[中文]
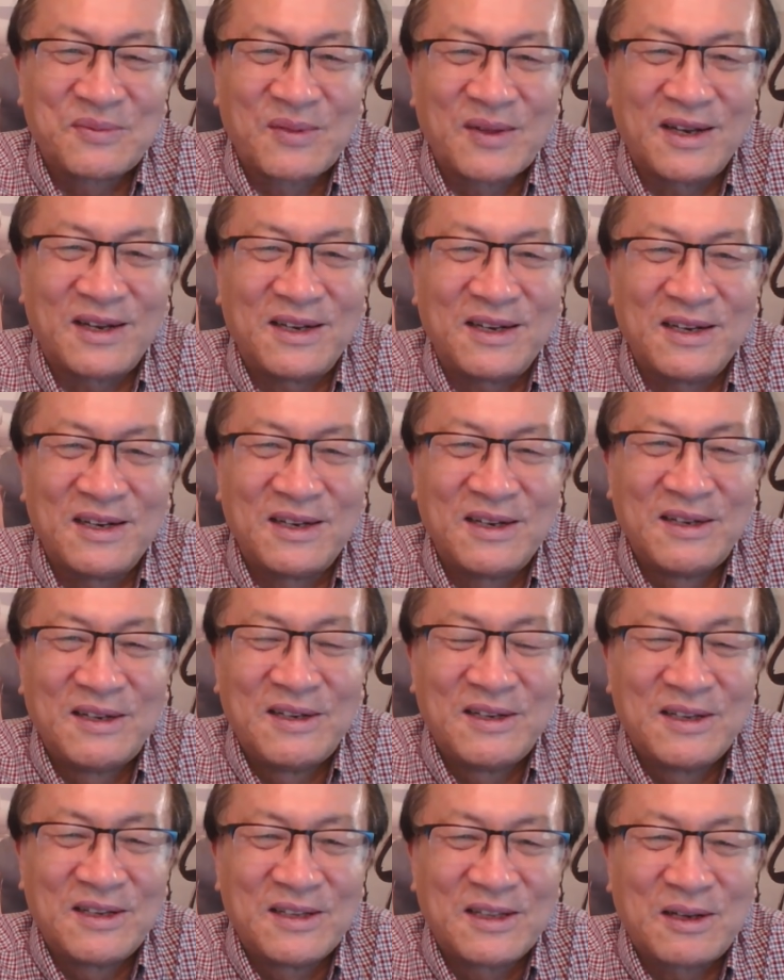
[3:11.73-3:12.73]
啊，
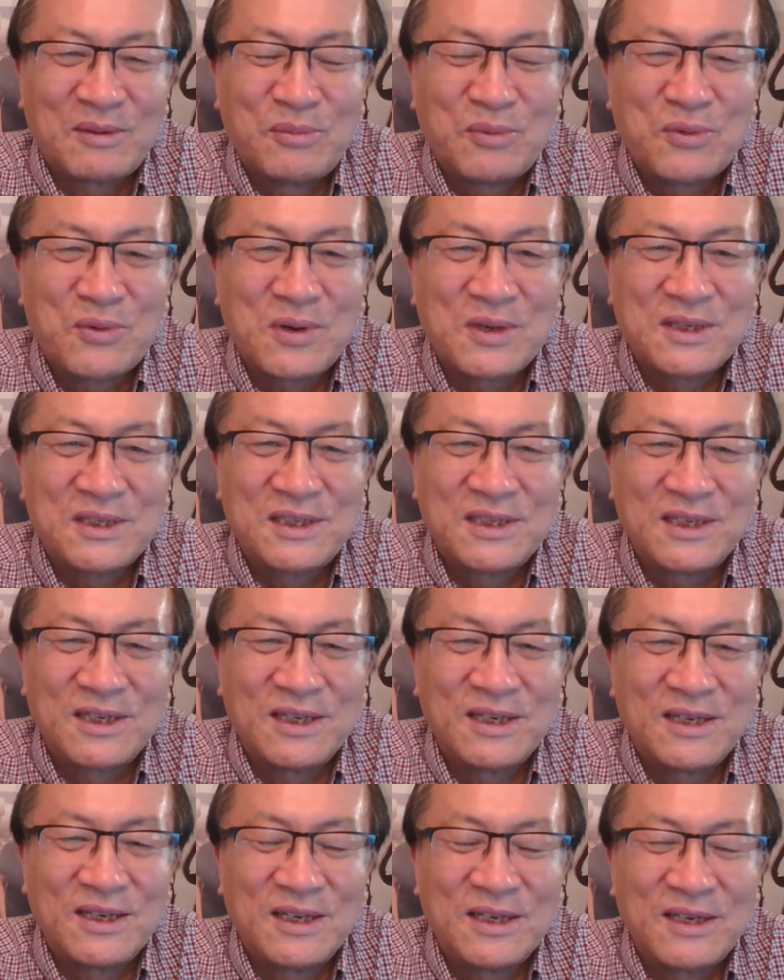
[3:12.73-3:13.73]
他不光
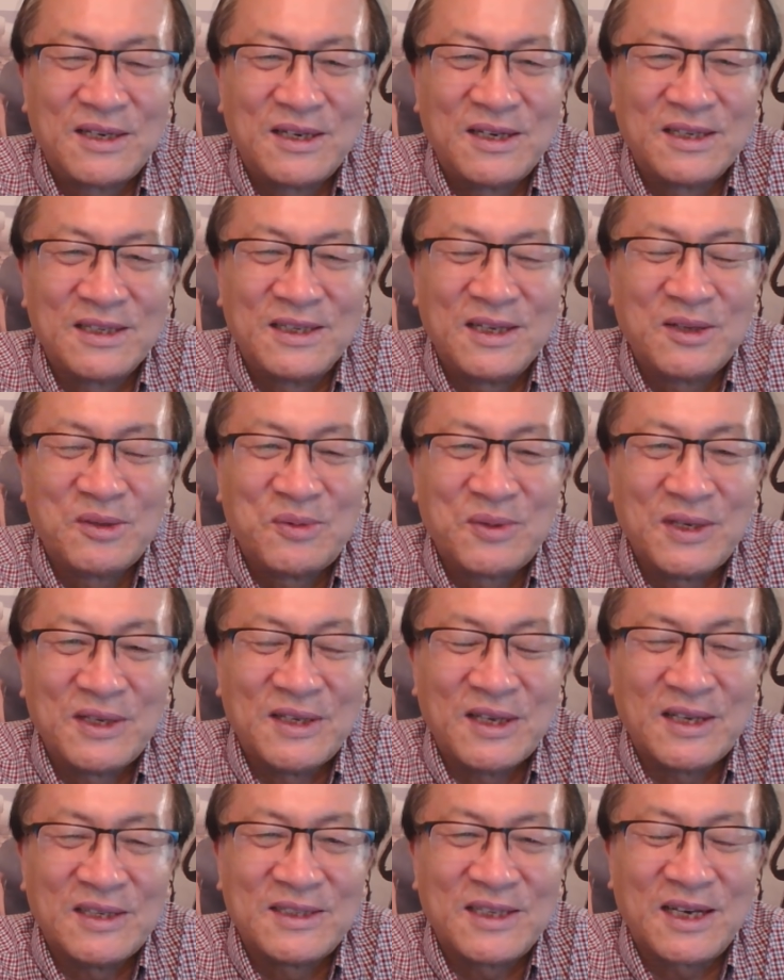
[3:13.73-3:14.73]
是应对
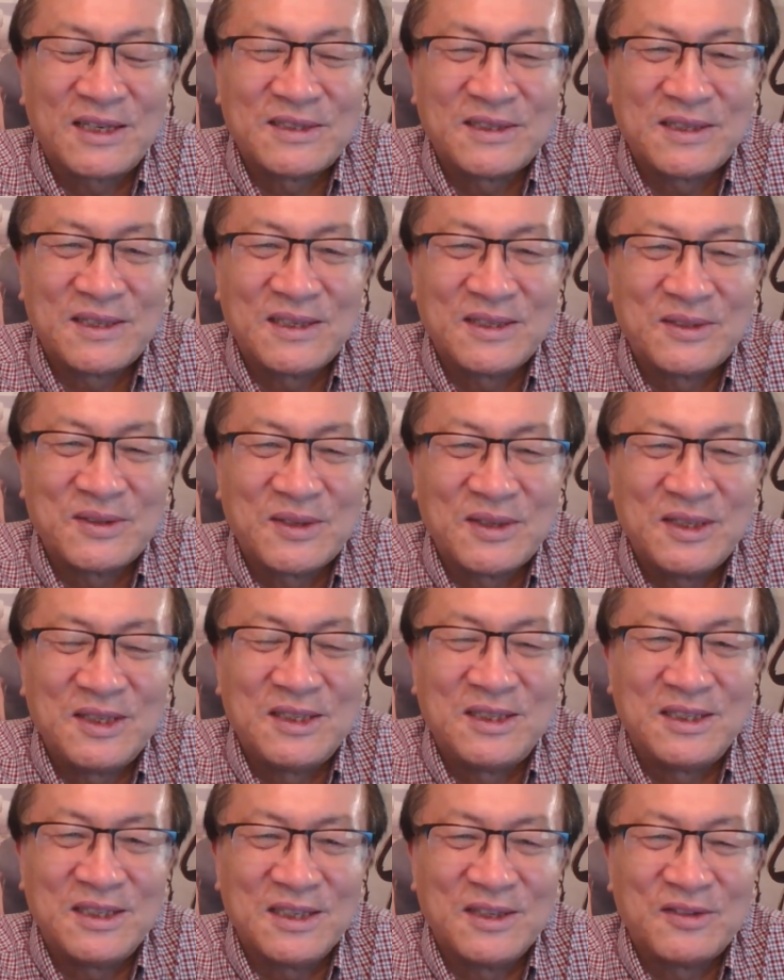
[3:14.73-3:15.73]
眼下这个就是疫
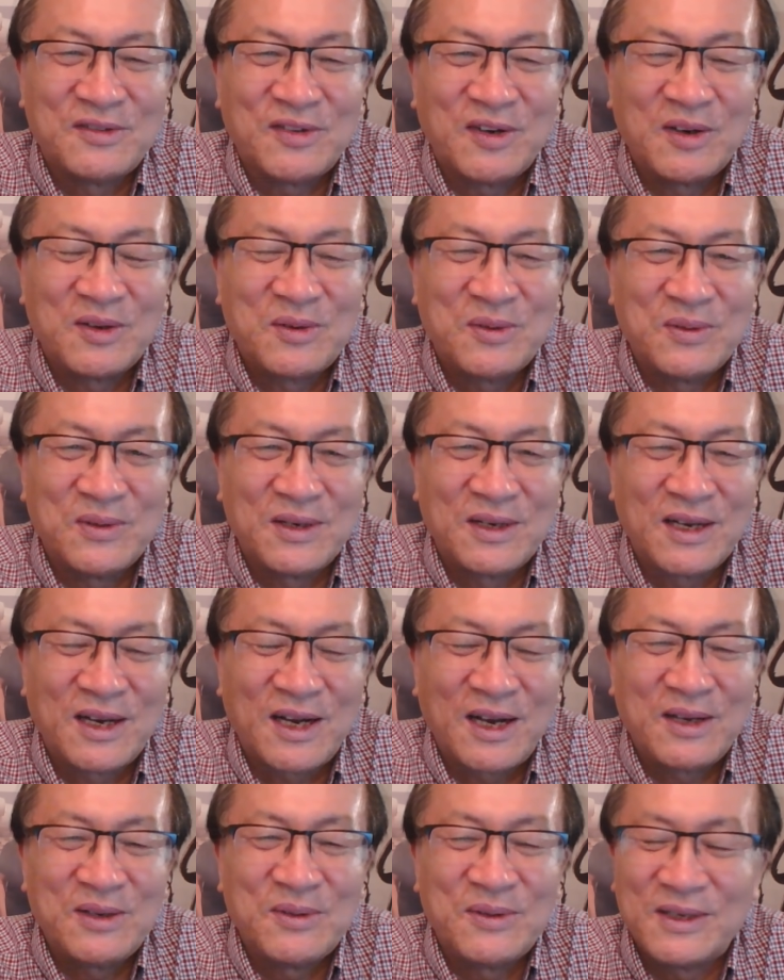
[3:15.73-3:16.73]
情防控，
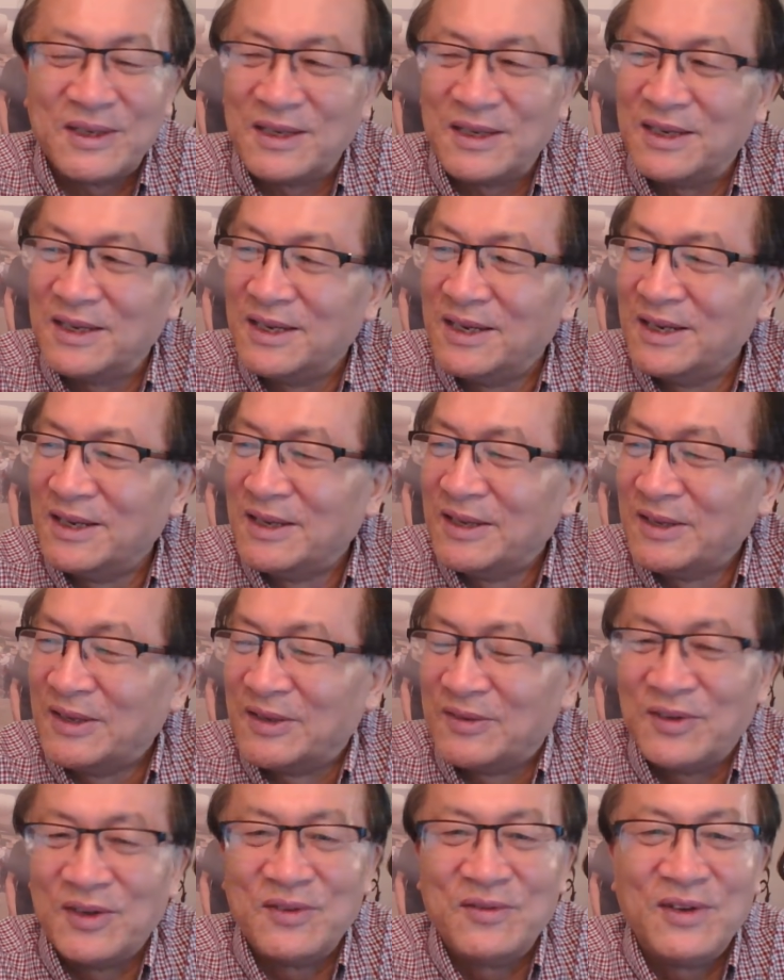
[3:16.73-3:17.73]
还有一个
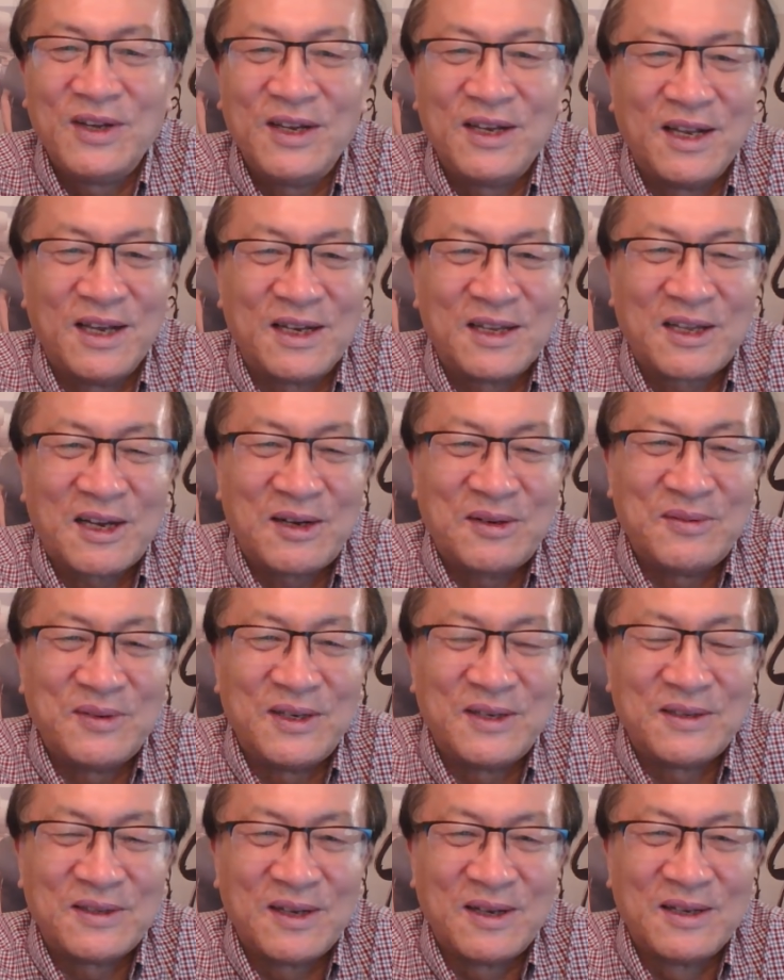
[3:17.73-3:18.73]
为未来他们
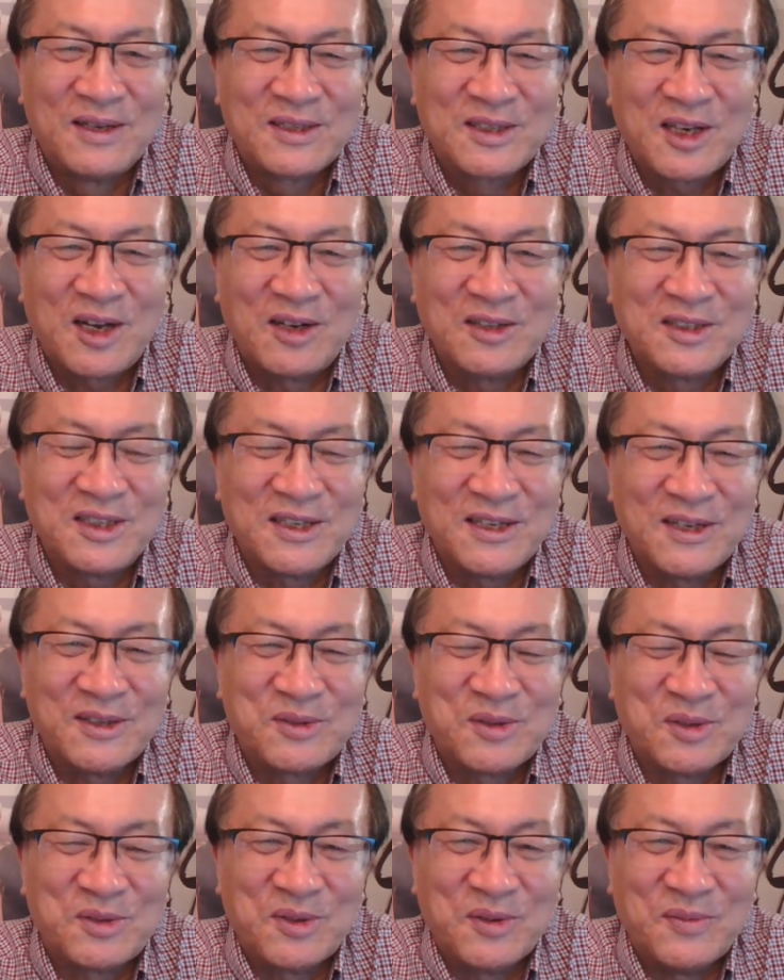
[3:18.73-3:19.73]
藏起来
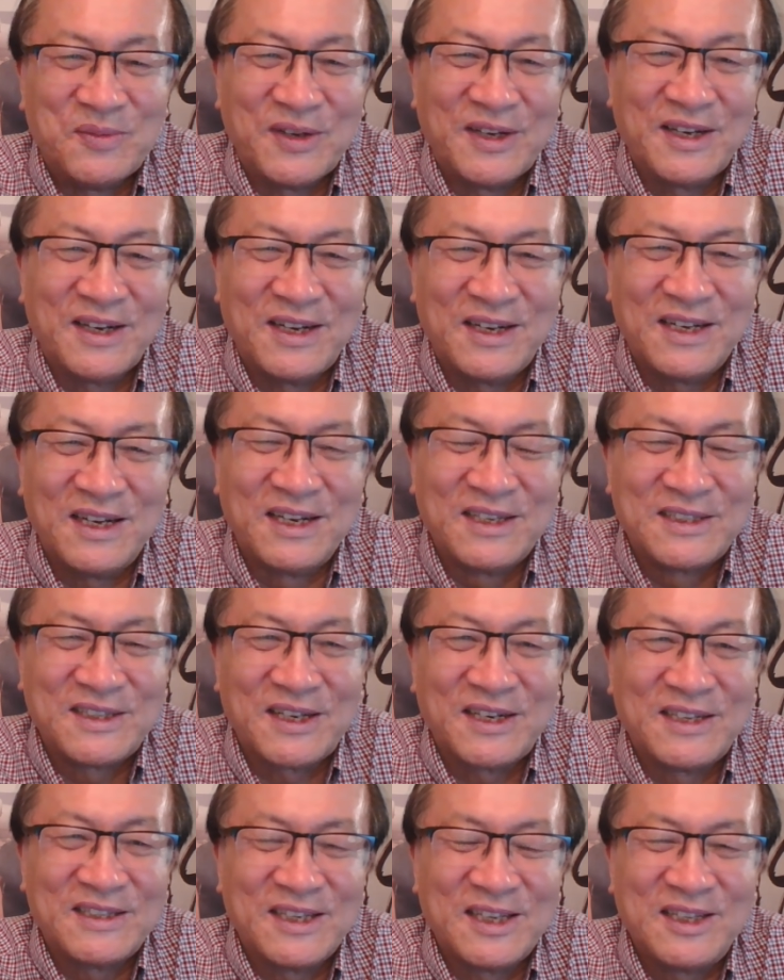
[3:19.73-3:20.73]
做准备啊，
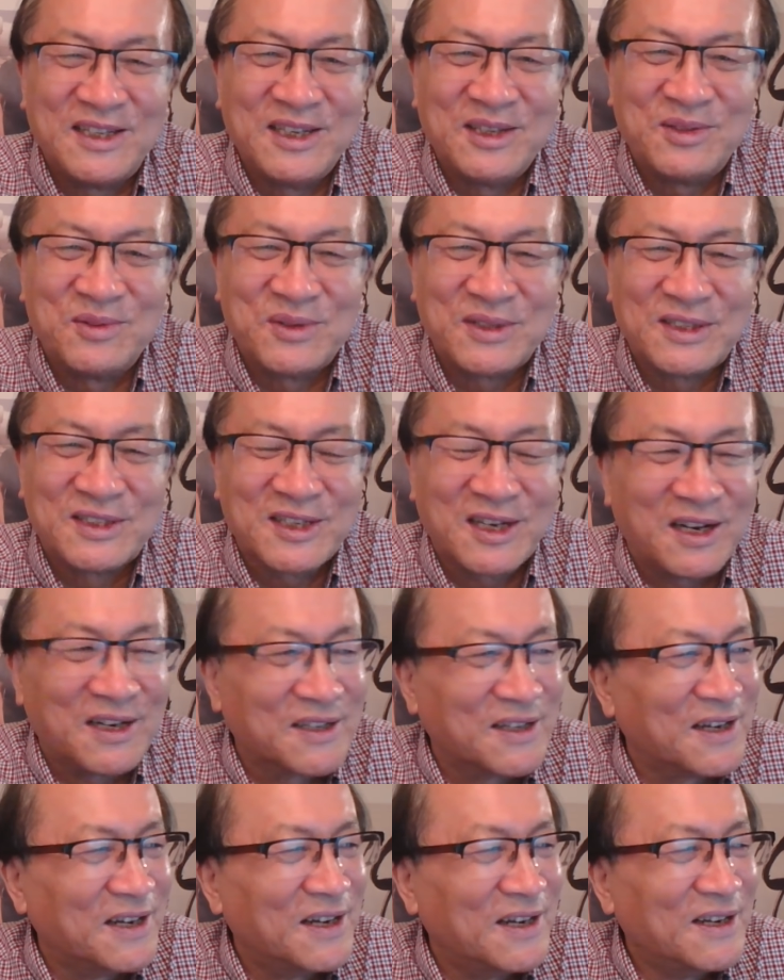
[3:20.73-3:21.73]
将来在地洞里藏
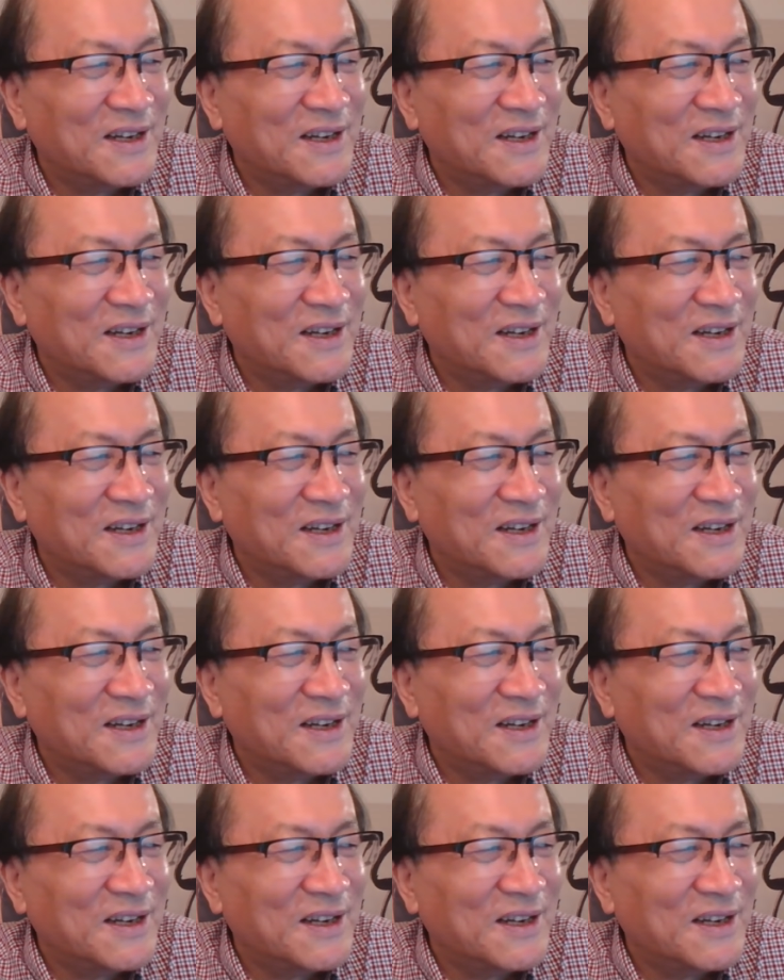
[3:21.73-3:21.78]
的，